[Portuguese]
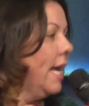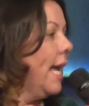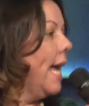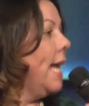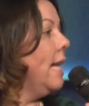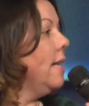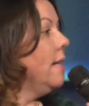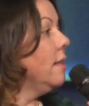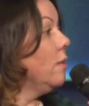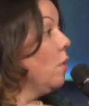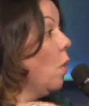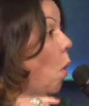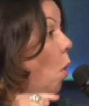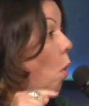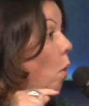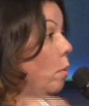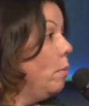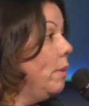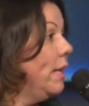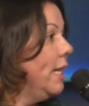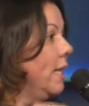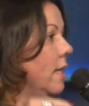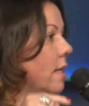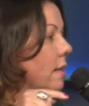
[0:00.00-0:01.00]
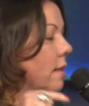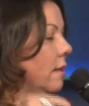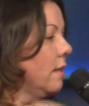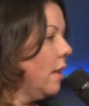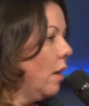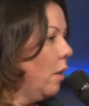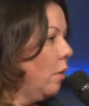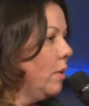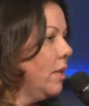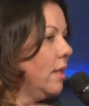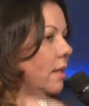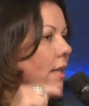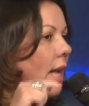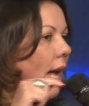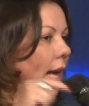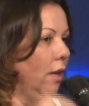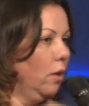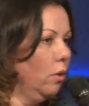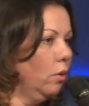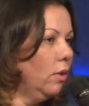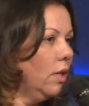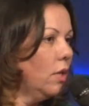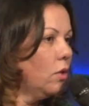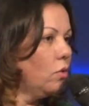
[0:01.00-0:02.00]
Ele obedeceu e
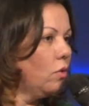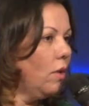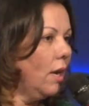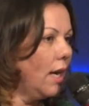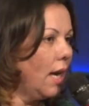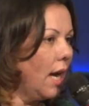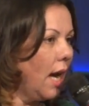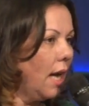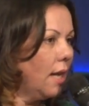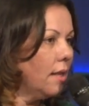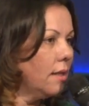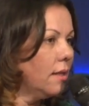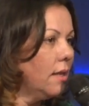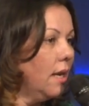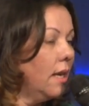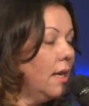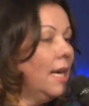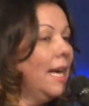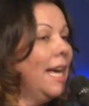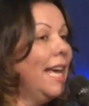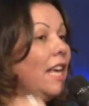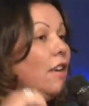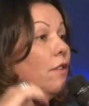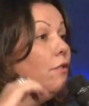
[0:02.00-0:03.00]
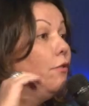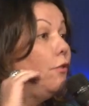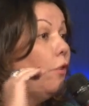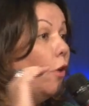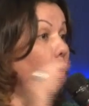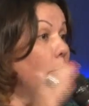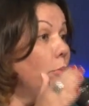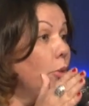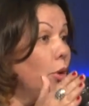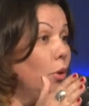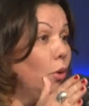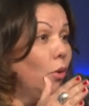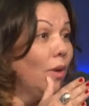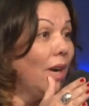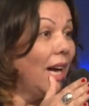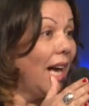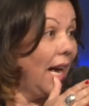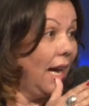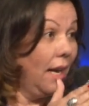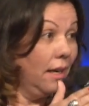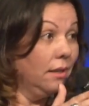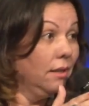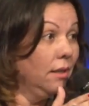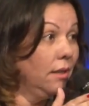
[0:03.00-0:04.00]
saiu da sua casa e foi para o
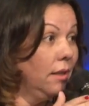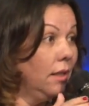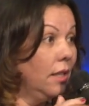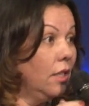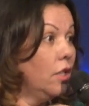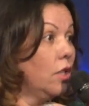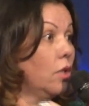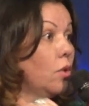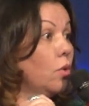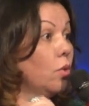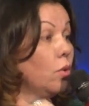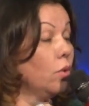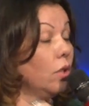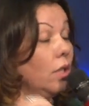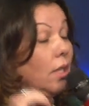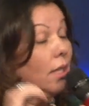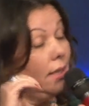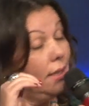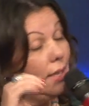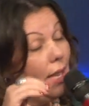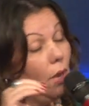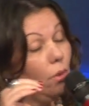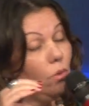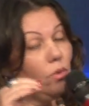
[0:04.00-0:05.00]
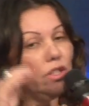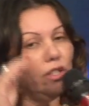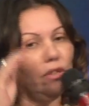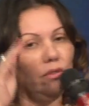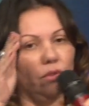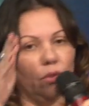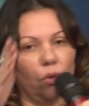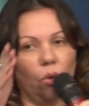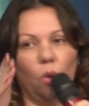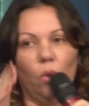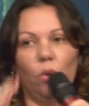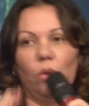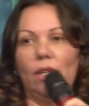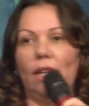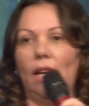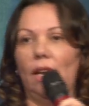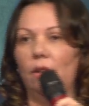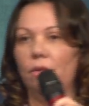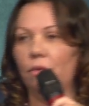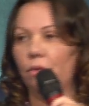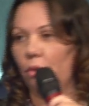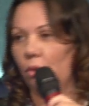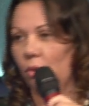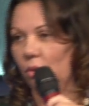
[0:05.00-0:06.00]
lugar que, Jesus, que Deus enviou que
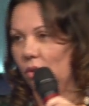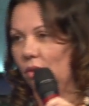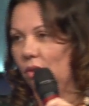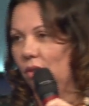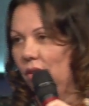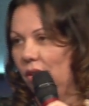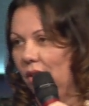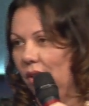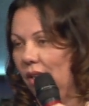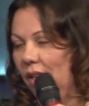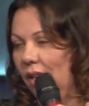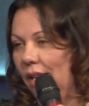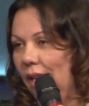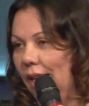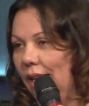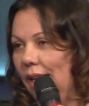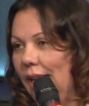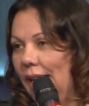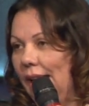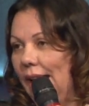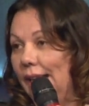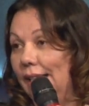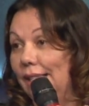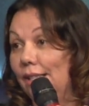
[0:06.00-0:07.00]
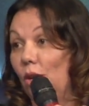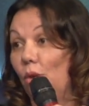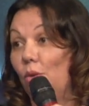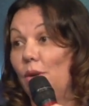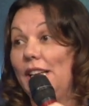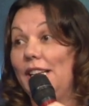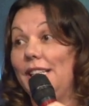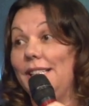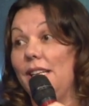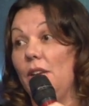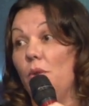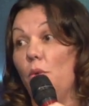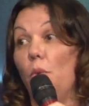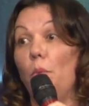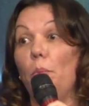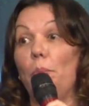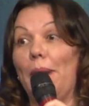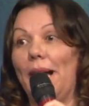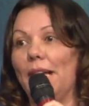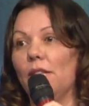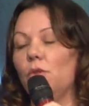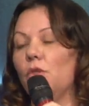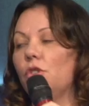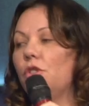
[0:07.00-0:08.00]
ele fosse. Então ele deu um
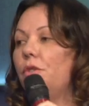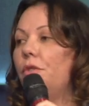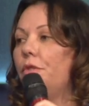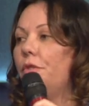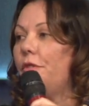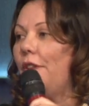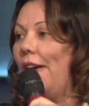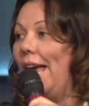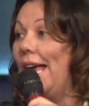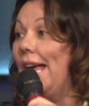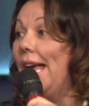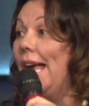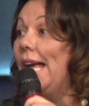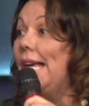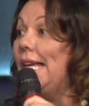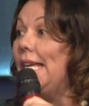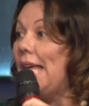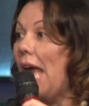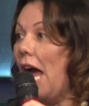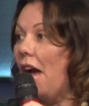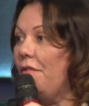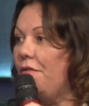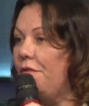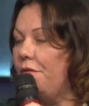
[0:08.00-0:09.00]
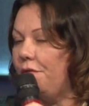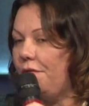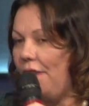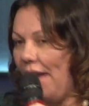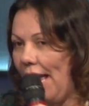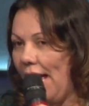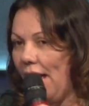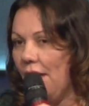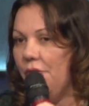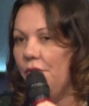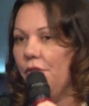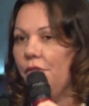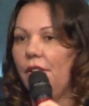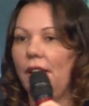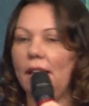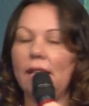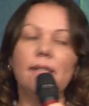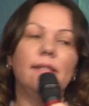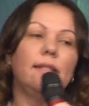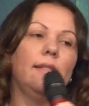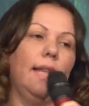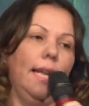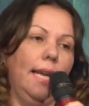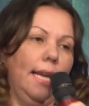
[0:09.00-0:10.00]
passo de fé. E a fé
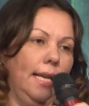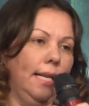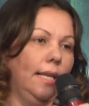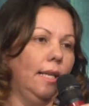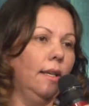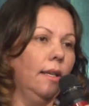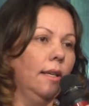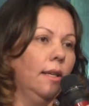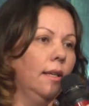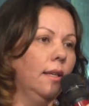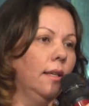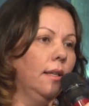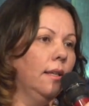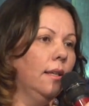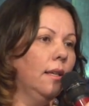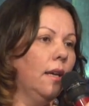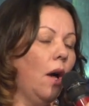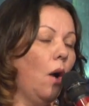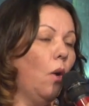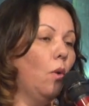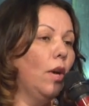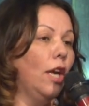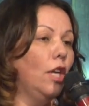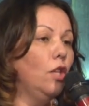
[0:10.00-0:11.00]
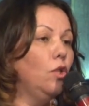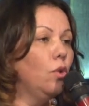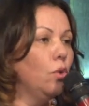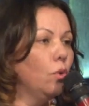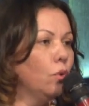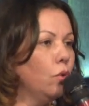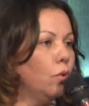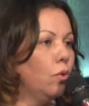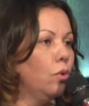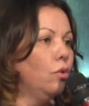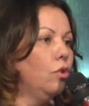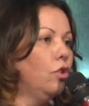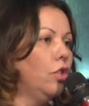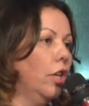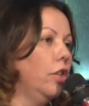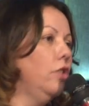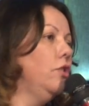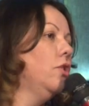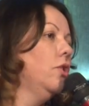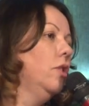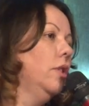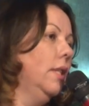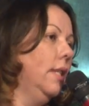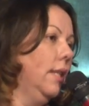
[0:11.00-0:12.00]
fez dele alguém justo
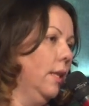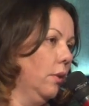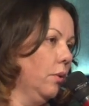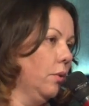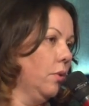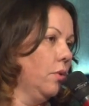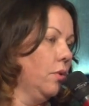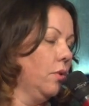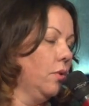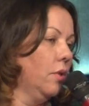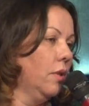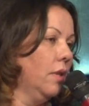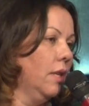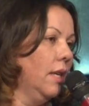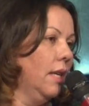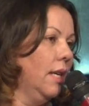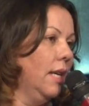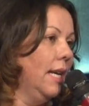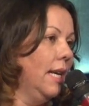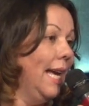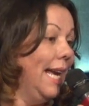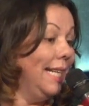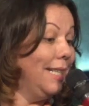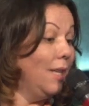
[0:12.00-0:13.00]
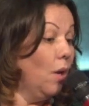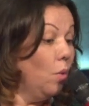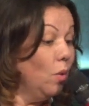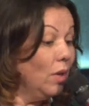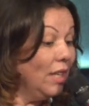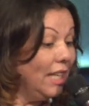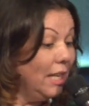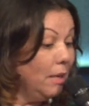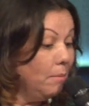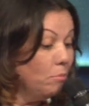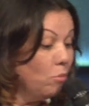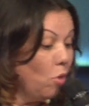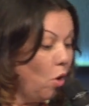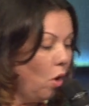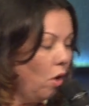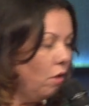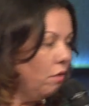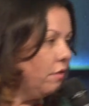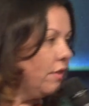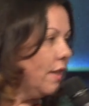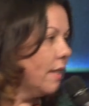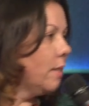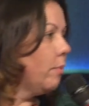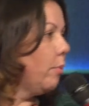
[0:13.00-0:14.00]
diante de Deus. Então, o que
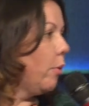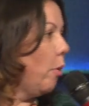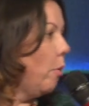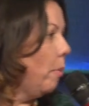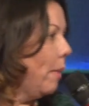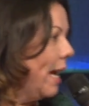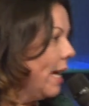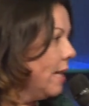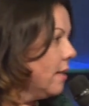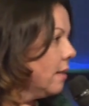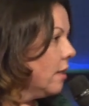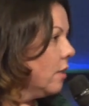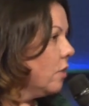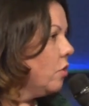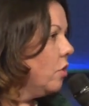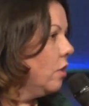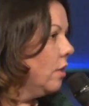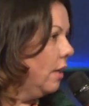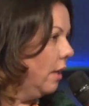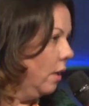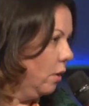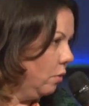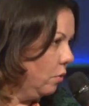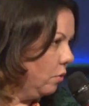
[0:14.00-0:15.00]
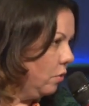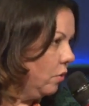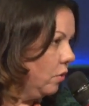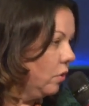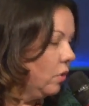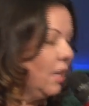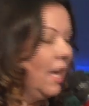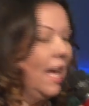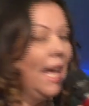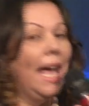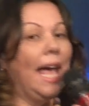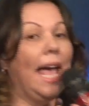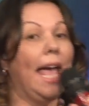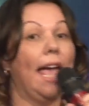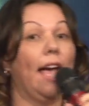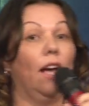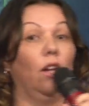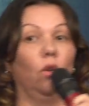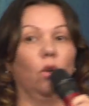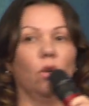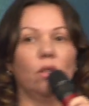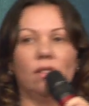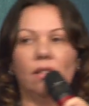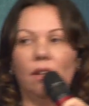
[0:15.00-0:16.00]
move as promessas de Deus é a
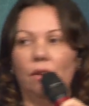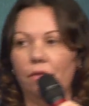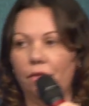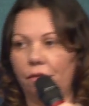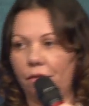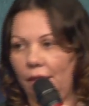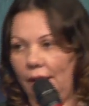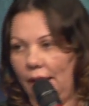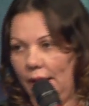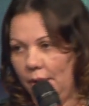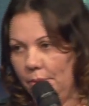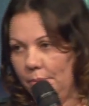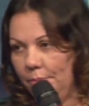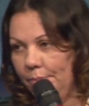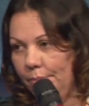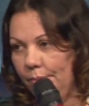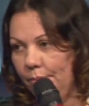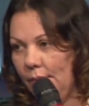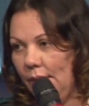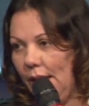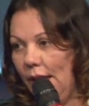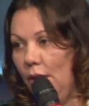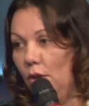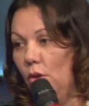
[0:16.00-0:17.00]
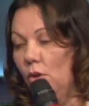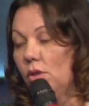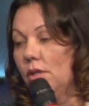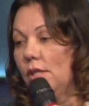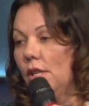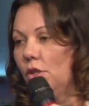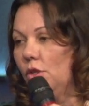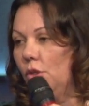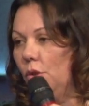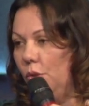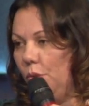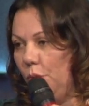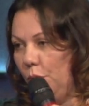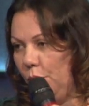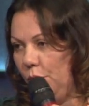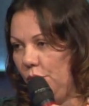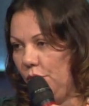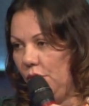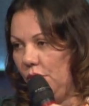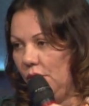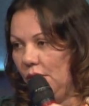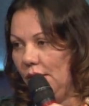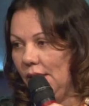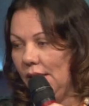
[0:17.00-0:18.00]
nossa fé, é a nossa
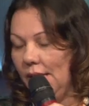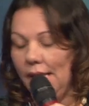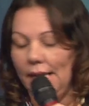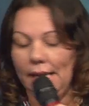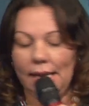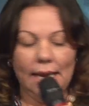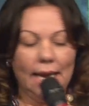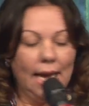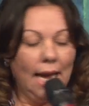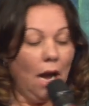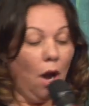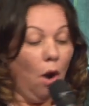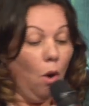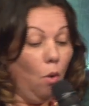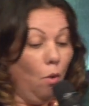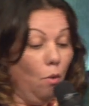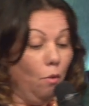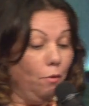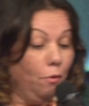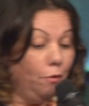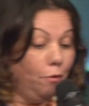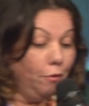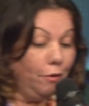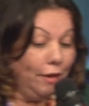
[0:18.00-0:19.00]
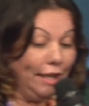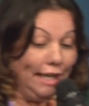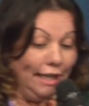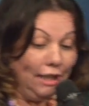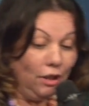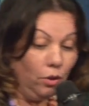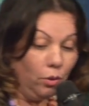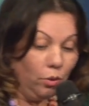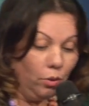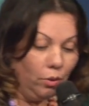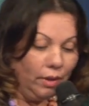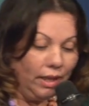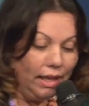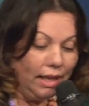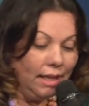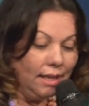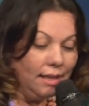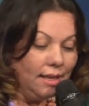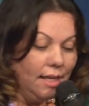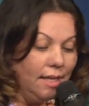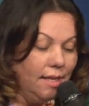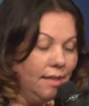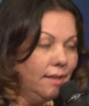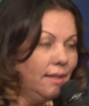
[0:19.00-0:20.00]
atitude. Um filho
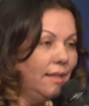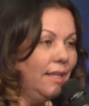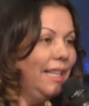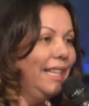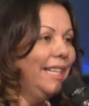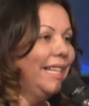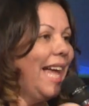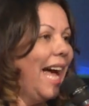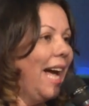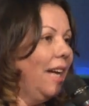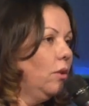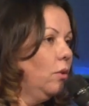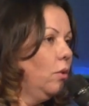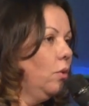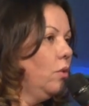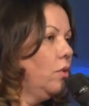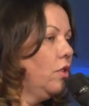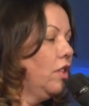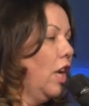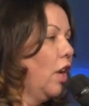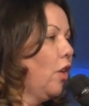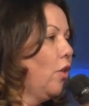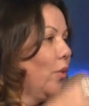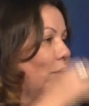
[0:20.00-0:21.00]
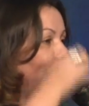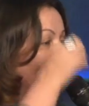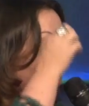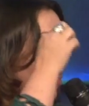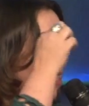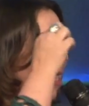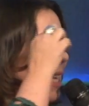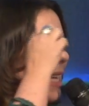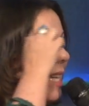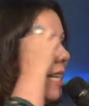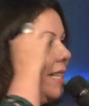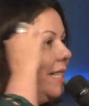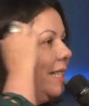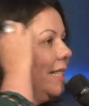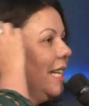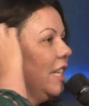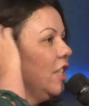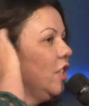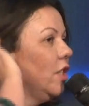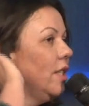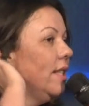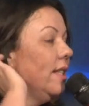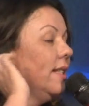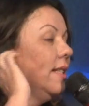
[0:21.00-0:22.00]
ensinado do Senhor, o que seria ser
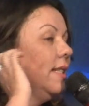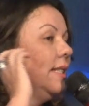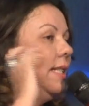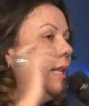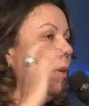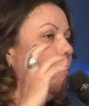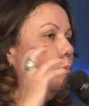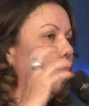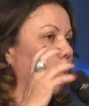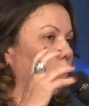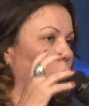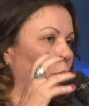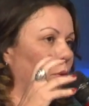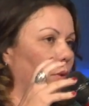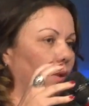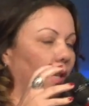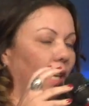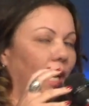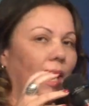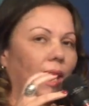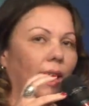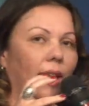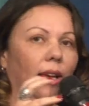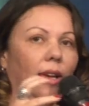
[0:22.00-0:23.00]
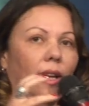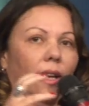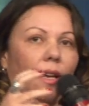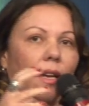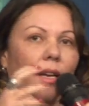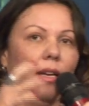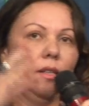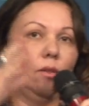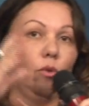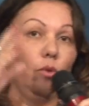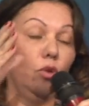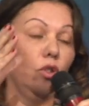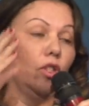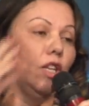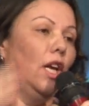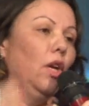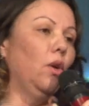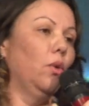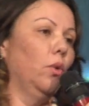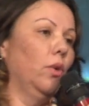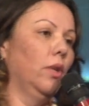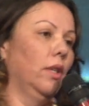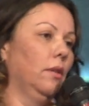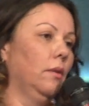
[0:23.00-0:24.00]
discípulo né, do
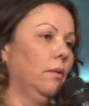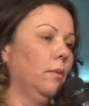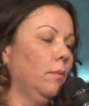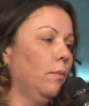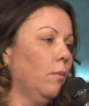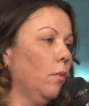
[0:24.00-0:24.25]
Senhor?